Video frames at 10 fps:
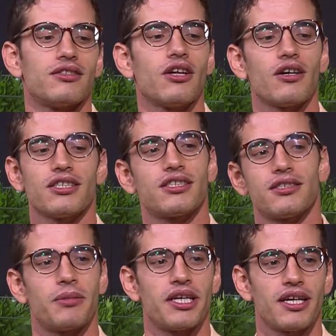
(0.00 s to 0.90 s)

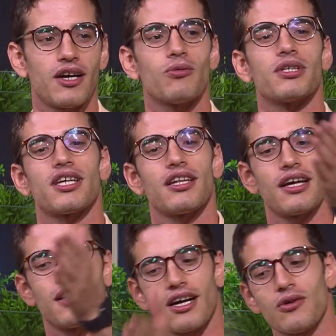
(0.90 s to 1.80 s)
ناقص 100
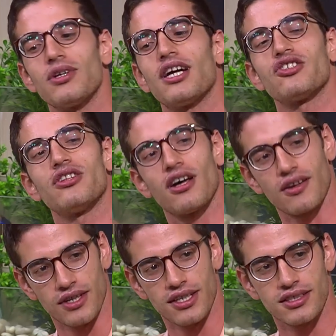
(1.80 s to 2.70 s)
وبصلح الاول عشان
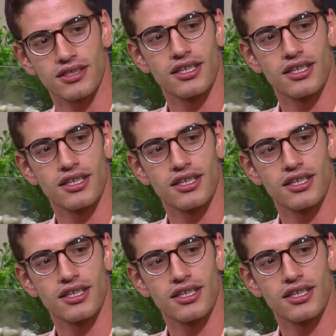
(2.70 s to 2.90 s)
اعرف اخس